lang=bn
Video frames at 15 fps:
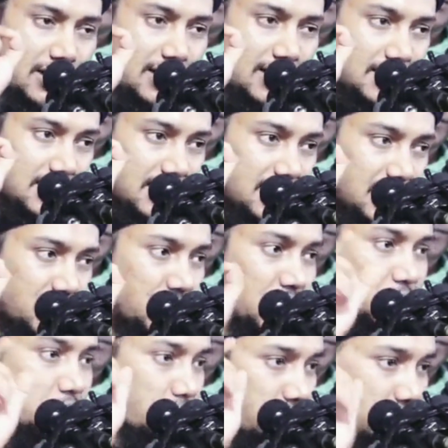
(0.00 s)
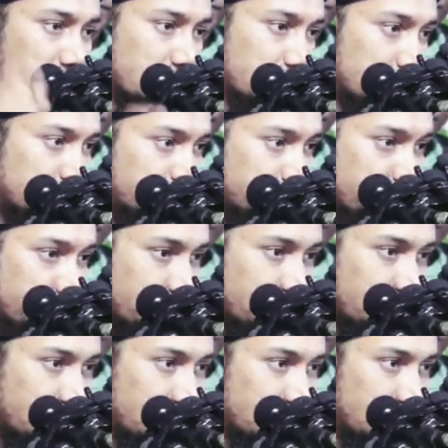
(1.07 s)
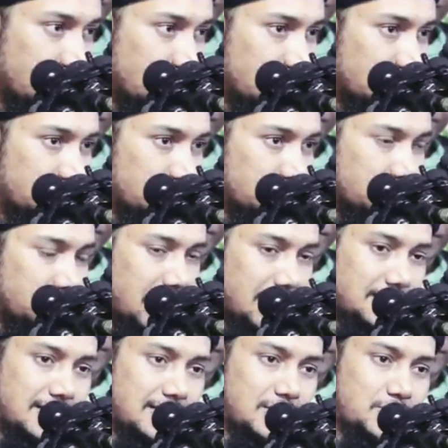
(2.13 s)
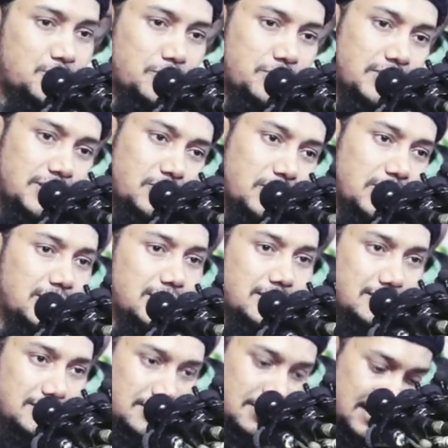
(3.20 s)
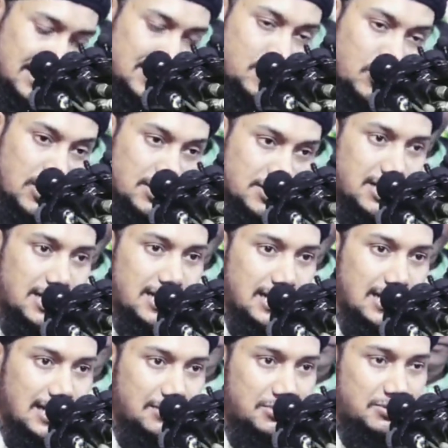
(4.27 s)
আল্লাহর জিকিরে সিক্ত করে রাখো তো একটা কাজ করতে গিয়ে অনেক জিকির করা যায় আমি